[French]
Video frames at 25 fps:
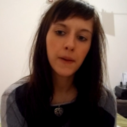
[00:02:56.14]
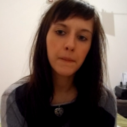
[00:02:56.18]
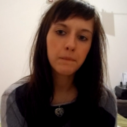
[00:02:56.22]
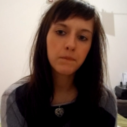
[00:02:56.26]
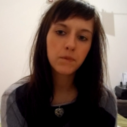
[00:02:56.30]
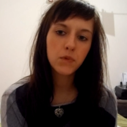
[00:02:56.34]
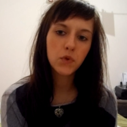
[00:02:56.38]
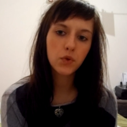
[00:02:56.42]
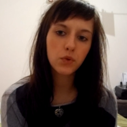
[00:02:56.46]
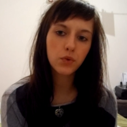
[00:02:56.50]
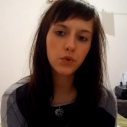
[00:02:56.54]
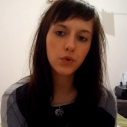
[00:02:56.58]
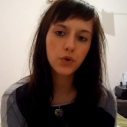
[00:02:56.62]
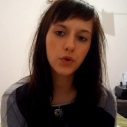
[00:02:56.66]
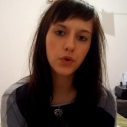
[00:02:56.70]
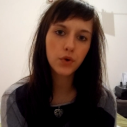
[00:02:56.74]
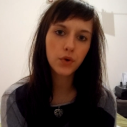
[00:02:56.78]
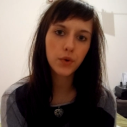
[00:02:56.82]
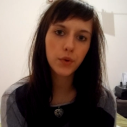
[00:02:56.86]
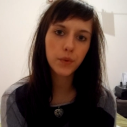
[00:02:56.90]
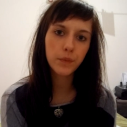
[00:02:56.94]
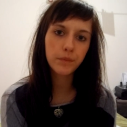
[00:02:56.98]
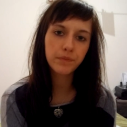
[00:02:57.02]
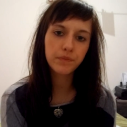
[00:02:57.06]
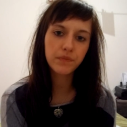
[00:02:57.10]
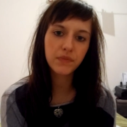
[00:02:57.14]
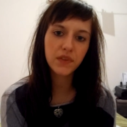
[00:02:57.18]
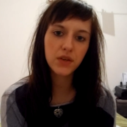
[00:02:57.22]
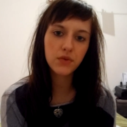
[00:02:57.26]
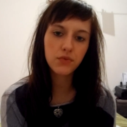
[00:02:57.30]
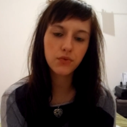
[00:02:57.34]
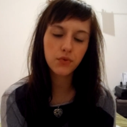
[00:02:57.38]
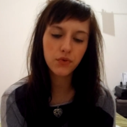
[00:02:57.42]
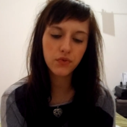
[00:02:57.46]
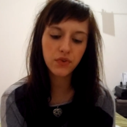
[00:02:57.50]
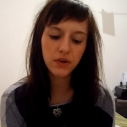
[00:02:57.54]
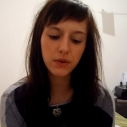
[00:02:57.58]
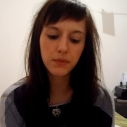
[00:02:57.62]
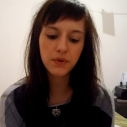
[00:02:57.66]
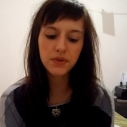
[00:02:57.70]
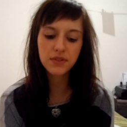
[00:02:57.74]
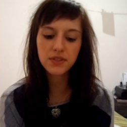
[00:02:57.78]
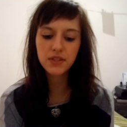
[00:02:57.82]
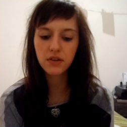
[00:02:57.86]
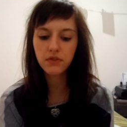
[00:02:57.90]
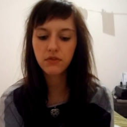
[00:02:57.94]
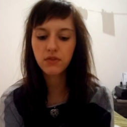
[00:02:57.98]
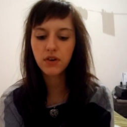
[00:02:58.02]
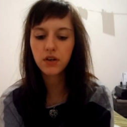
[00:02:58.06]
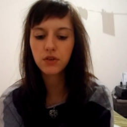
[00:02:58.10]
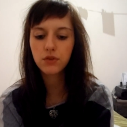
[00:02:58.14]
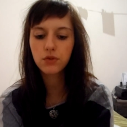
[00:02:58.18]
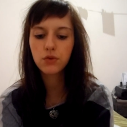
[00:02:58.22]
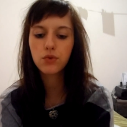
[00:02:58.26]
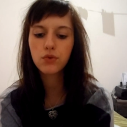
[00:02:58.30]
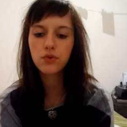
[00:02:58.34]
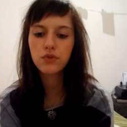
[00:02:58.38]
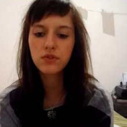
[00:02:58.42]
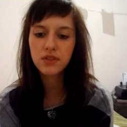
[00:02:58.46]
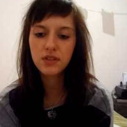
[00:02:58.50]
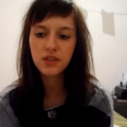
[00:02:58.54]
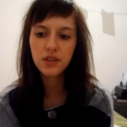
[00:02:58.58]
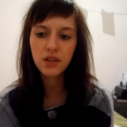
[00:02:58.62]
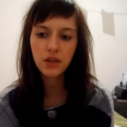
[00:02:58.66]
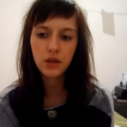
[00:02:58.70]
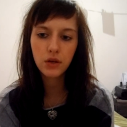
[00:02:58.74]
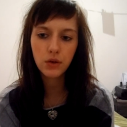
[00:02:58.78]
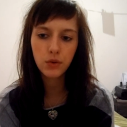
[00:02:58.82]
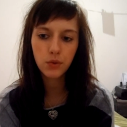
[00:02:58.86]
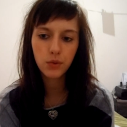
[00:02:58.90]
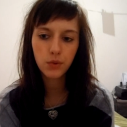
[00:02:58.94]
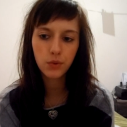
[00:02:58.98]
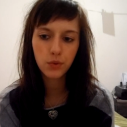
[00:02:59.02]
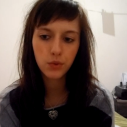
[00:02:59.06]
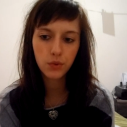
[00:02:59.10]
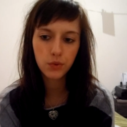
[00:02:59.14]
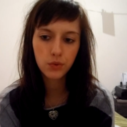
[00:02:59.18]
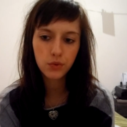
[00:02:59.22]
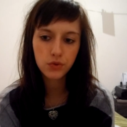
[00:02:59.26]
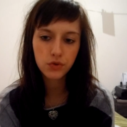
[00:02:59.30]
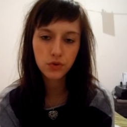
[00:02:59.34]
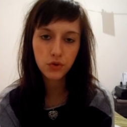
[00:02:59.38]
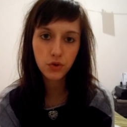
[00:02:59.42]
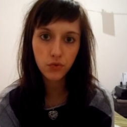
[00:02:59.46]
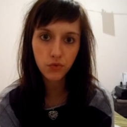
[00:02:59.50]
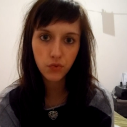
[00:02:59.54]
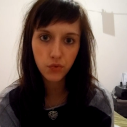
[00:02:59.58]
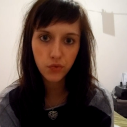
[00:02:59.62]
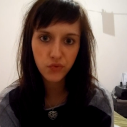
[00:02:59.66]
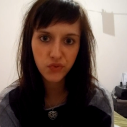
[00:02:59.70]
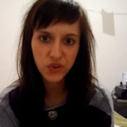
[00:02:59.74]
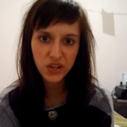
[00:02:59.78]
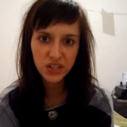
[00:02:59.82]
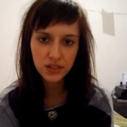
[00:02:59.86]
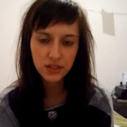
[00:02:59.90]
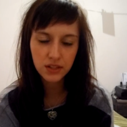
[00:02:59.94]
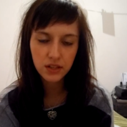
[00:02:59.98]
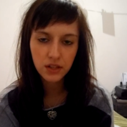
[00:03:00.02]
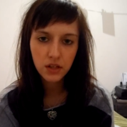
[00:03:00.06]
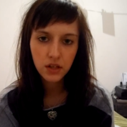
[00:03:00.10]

donc il faut vraiment savoir doser ce que vous faites